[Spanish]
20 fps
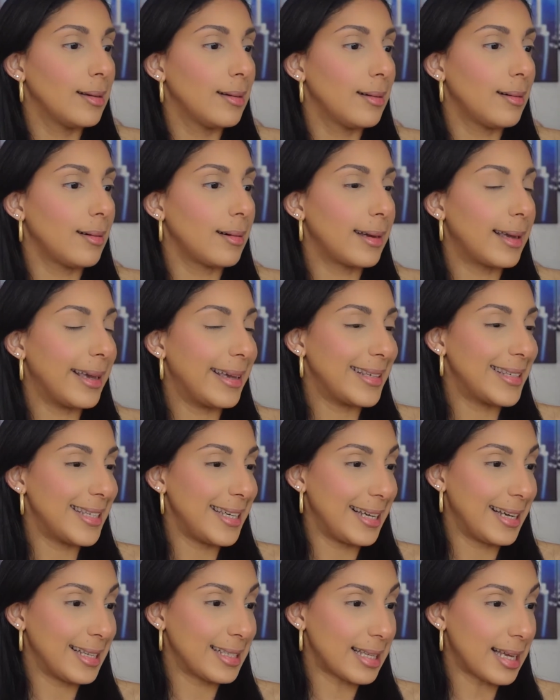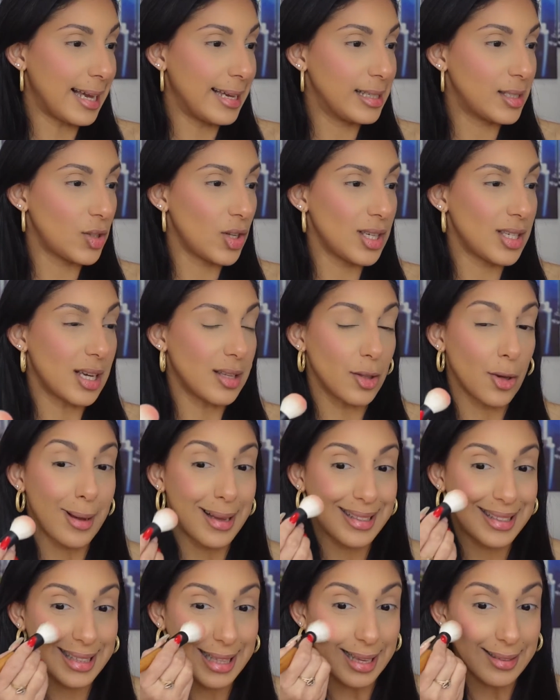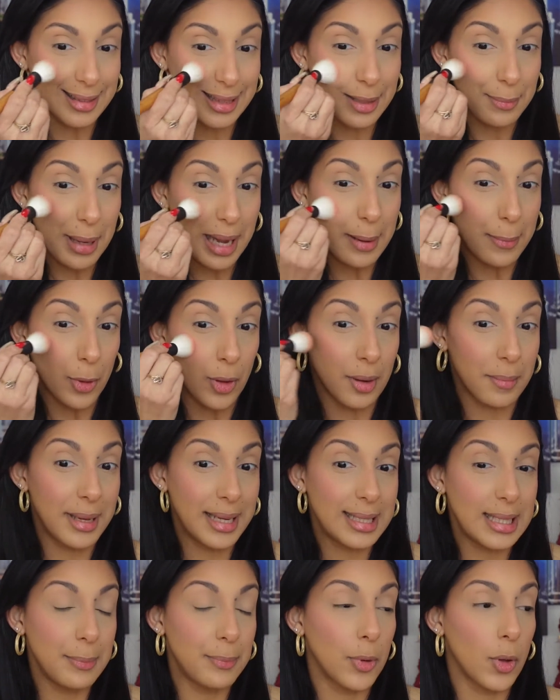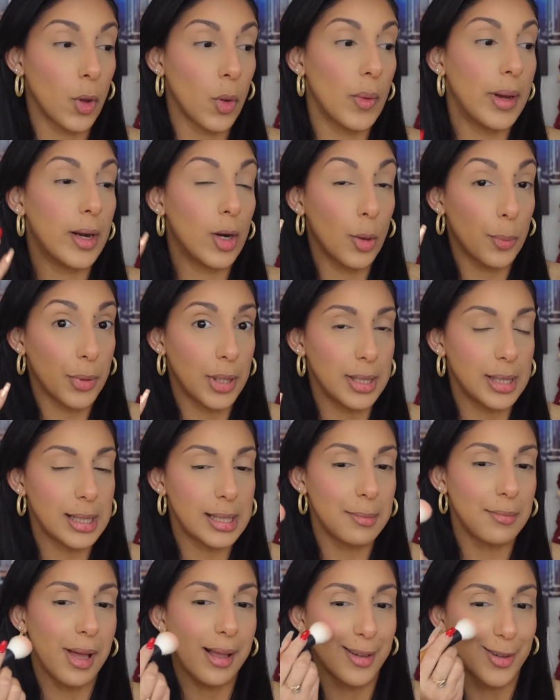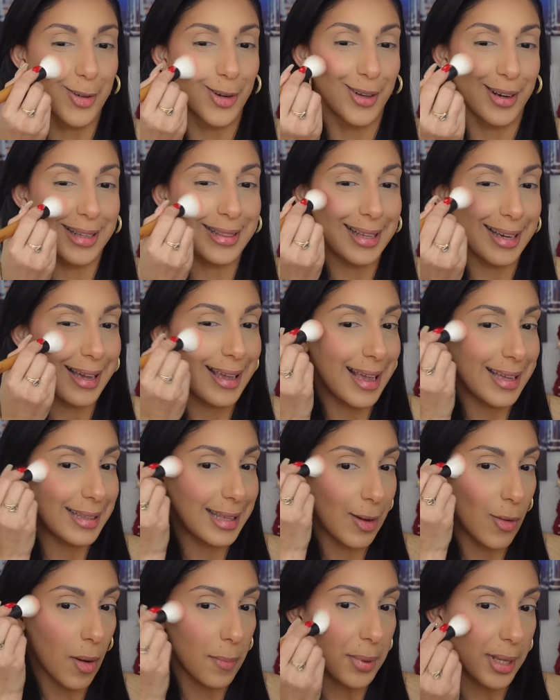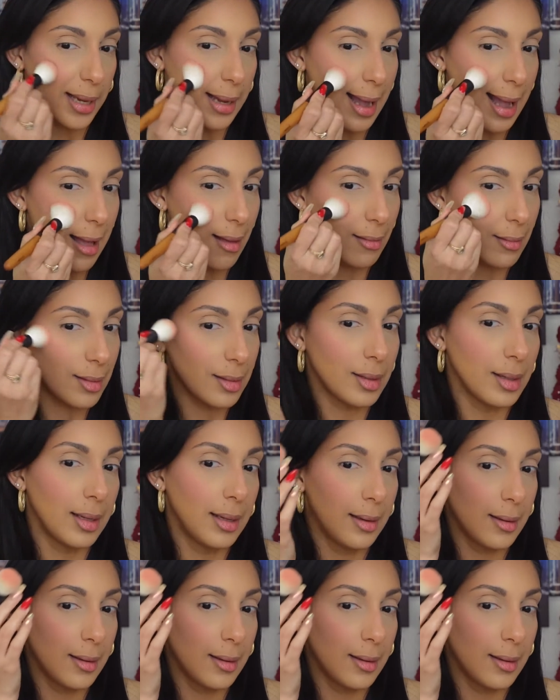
Ok chicas, ahí estoy echando bastante para poder ver si puedo verlo por encima del colorete que ya tengo aplicado.